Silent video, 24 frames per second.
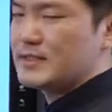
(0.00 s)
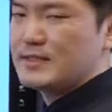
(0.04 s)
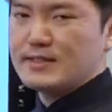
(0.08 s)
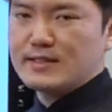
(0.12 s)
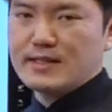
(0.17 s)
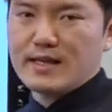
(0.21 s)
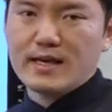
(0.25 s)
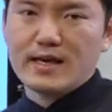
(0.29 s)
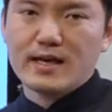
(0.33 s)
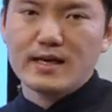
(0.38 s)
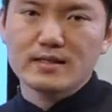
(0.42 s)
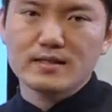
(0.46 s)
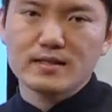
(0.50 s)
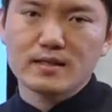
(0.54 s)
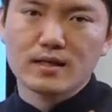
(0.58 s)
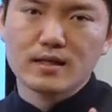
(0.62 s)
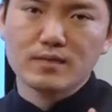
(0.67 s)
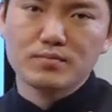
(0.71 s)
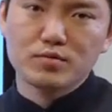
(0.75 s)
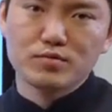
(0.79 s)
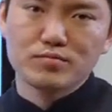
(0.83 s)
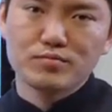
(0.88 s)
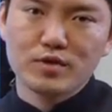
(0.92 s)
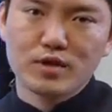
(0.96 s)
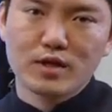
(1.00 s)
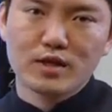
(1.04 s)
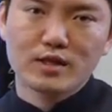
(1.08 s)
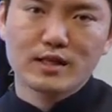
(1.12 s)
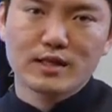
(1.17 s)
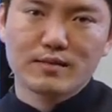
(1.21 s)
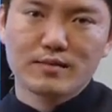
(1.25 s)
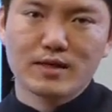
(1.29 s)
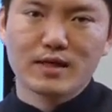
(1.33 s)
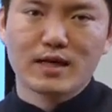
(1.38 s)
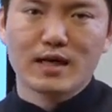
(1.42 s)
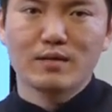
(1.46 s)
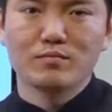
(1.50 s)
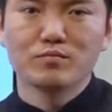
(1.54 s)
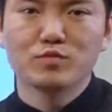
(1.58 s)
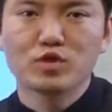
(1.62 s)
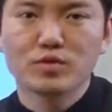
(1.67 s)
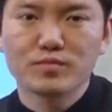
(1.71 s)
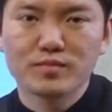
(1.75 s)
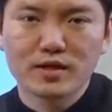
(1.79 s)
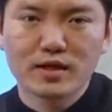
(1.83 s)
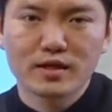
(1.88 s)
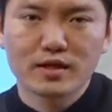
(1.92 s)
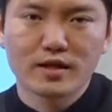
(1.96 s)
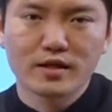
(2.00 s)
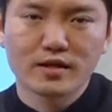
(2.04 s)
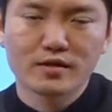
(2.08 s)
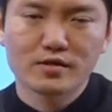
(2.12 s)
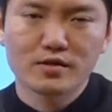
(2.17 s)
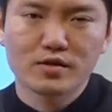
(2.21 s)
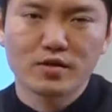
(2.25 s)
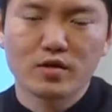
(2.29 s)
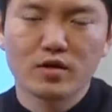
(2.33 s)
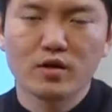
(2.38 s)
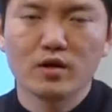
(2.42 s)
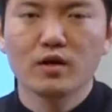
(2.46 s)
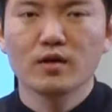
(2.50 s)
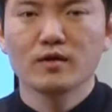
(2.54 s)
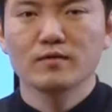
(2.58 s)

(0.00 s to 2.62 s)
그게 하자가 분명한 답안 감점이라 얘기했어요.